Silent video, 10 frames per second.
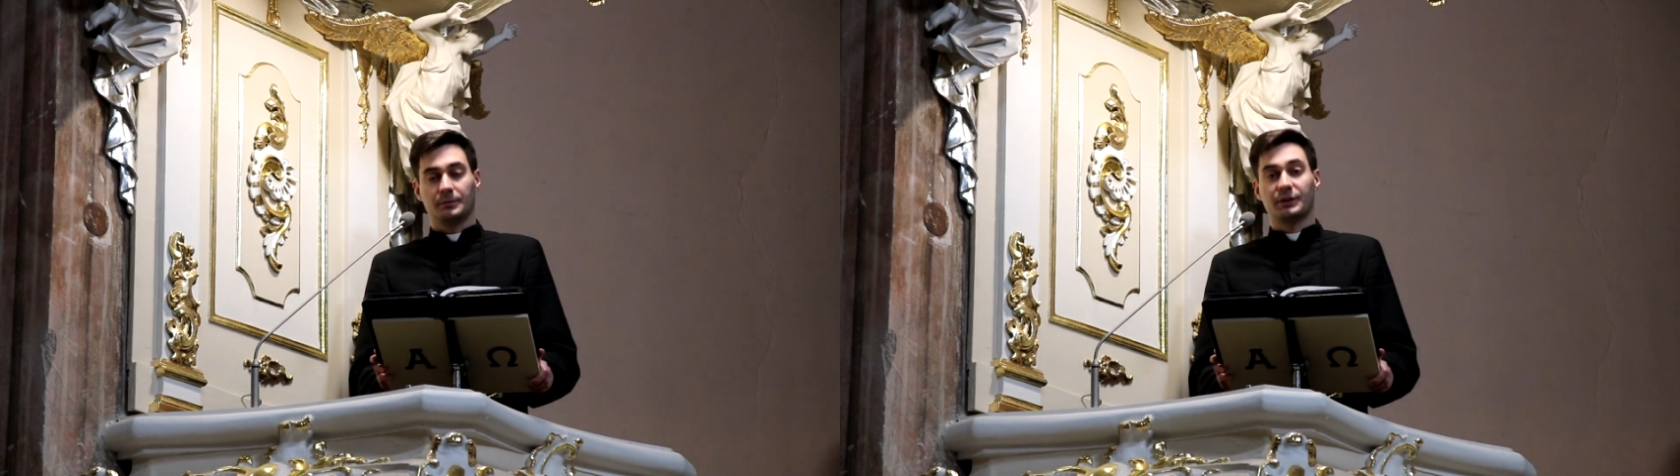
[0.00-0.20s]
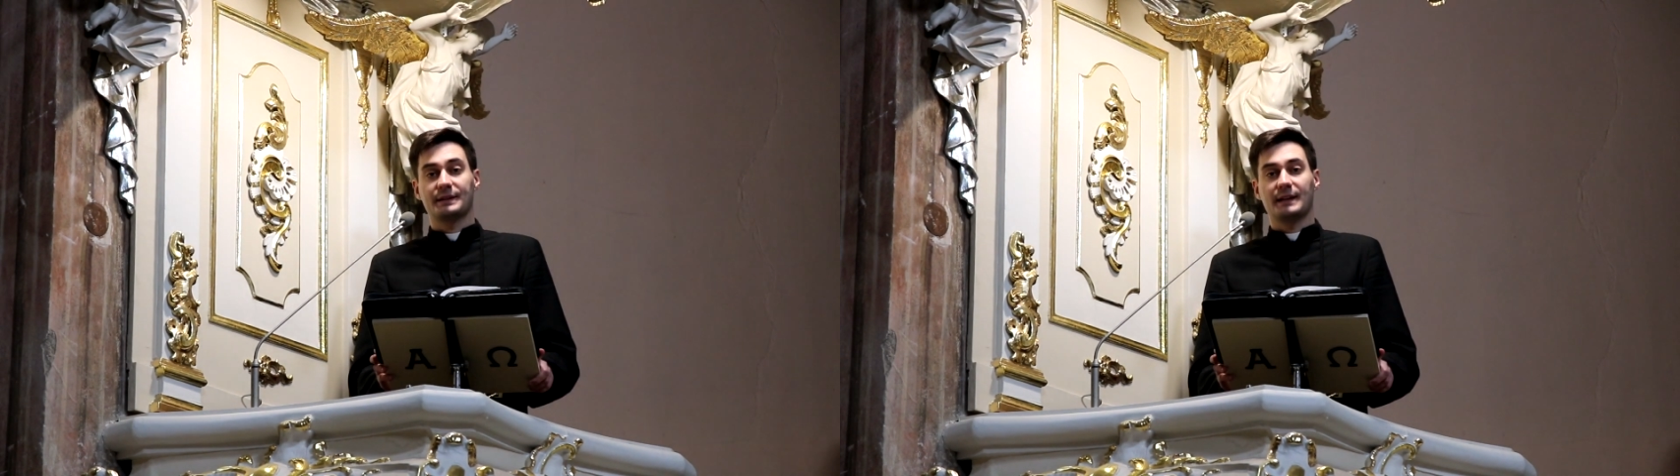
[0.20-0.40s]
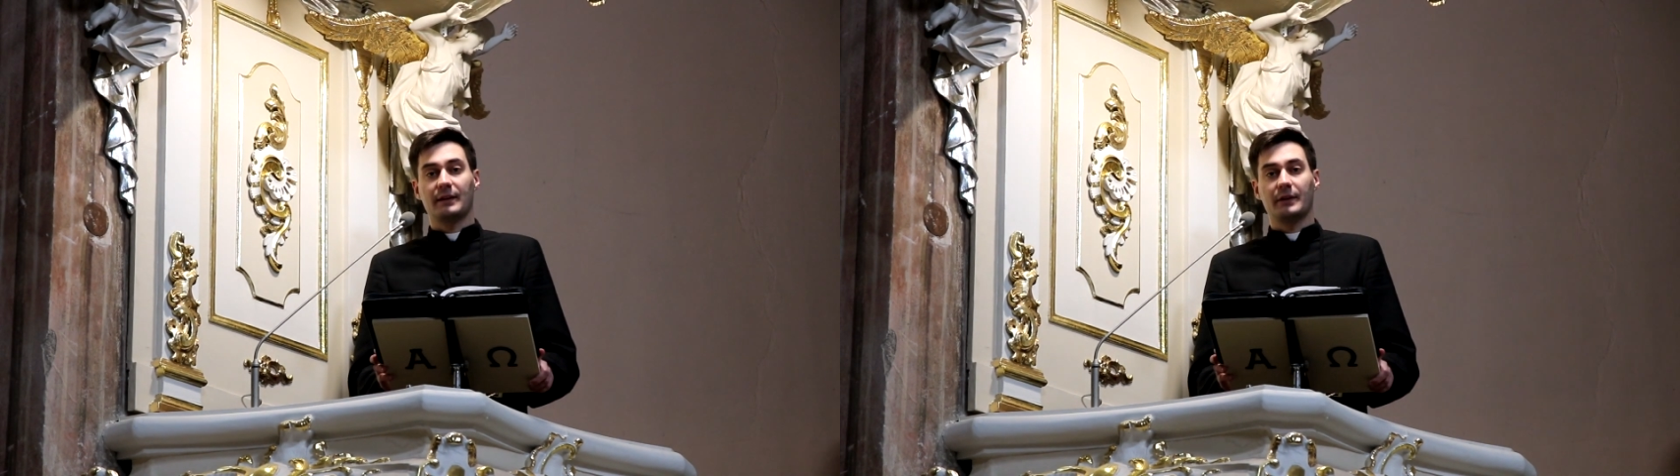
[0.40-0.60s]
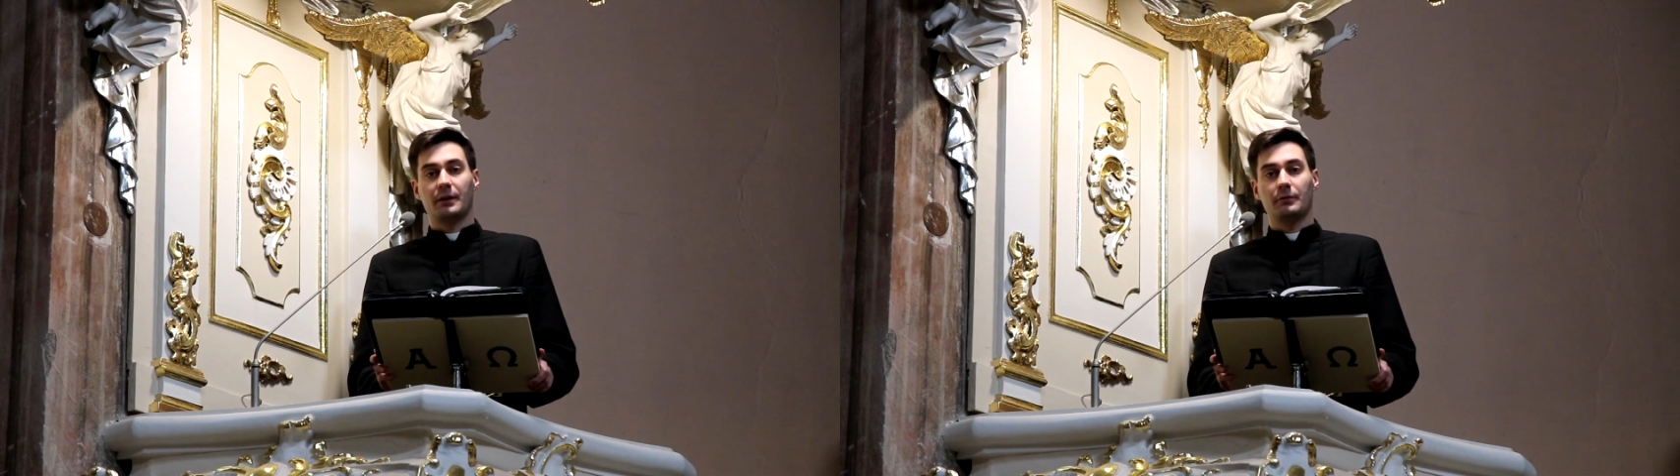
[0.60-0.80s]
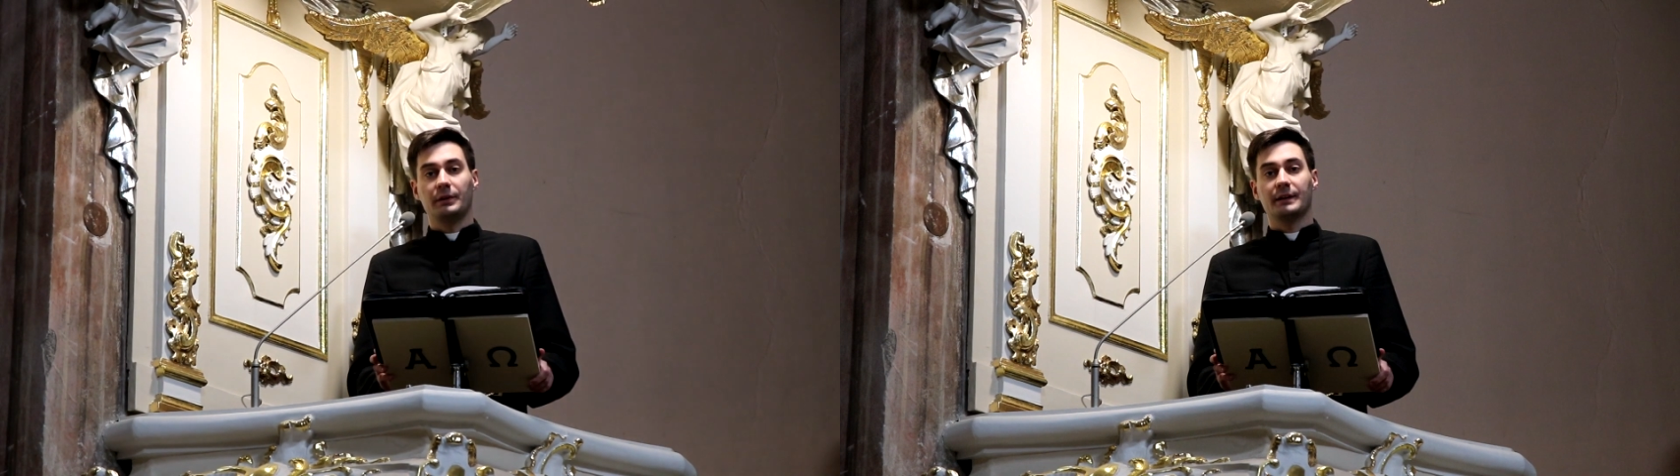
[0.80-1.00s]

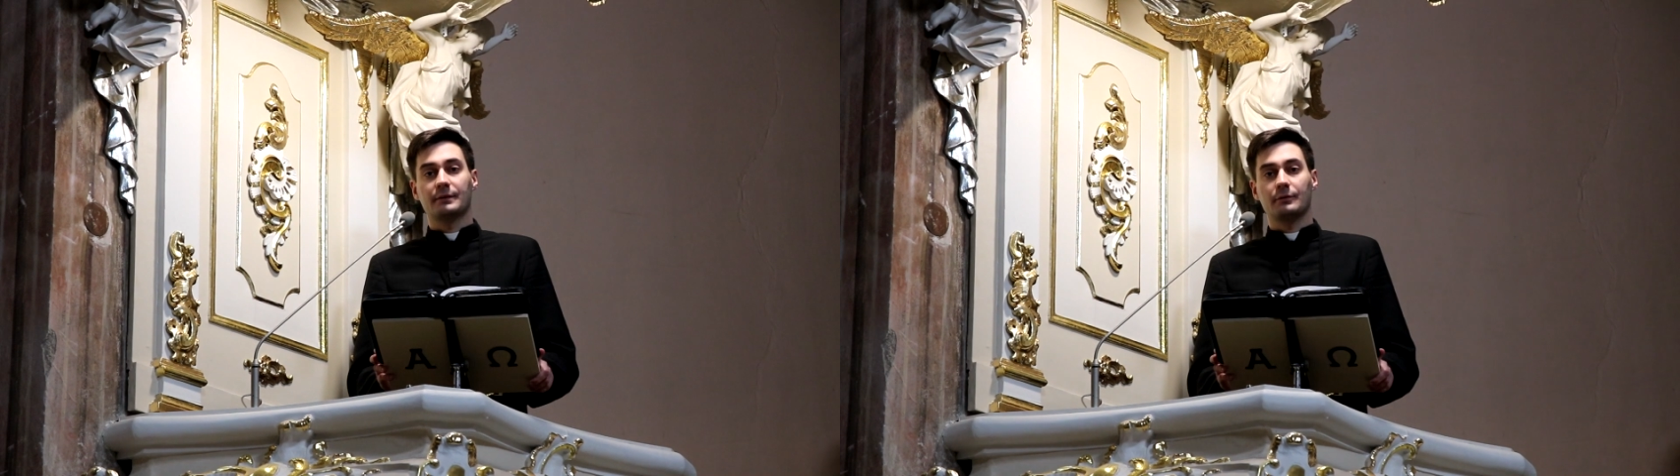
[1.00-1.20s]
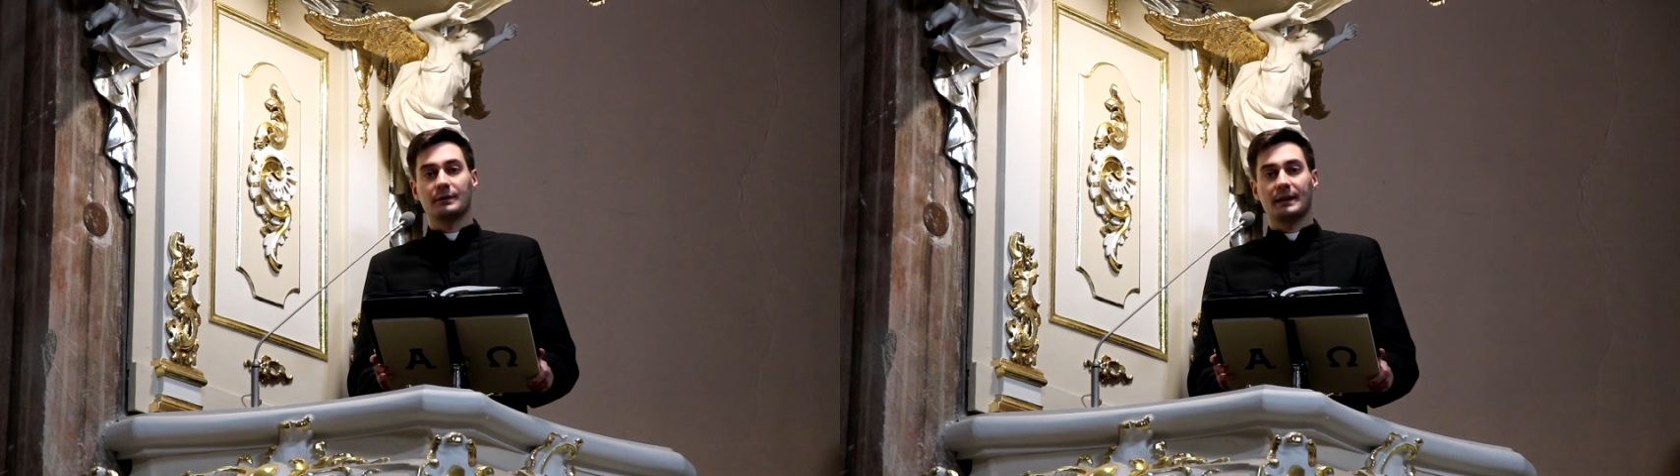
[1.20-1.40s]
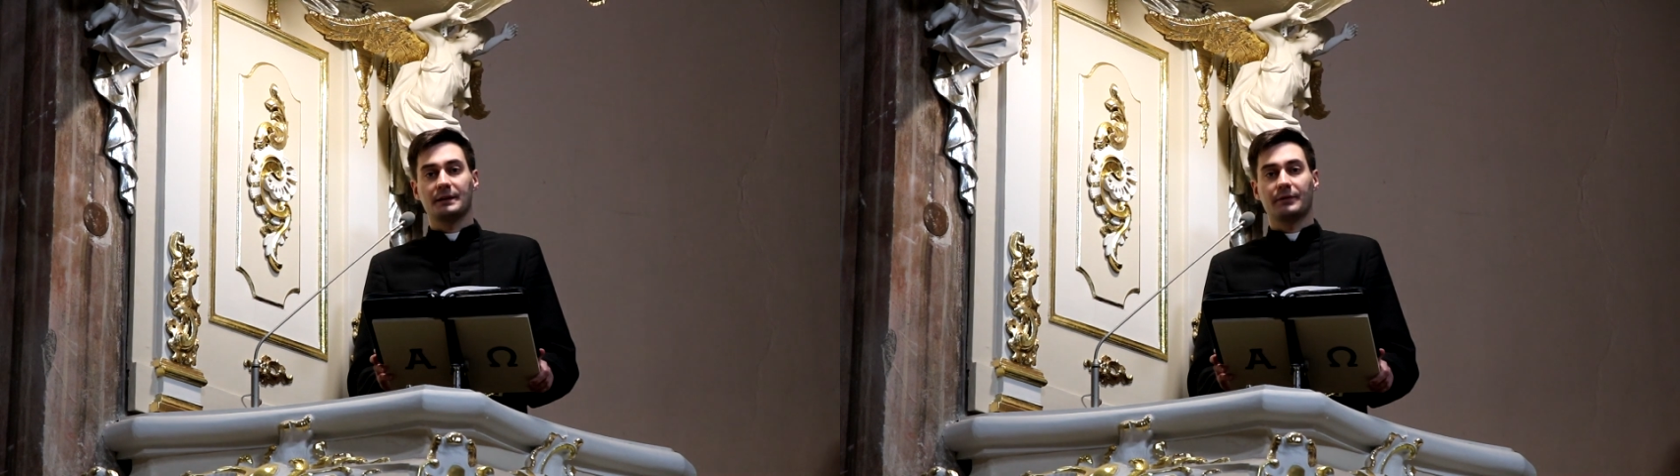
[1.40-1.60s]
Przedstawiał Jezusa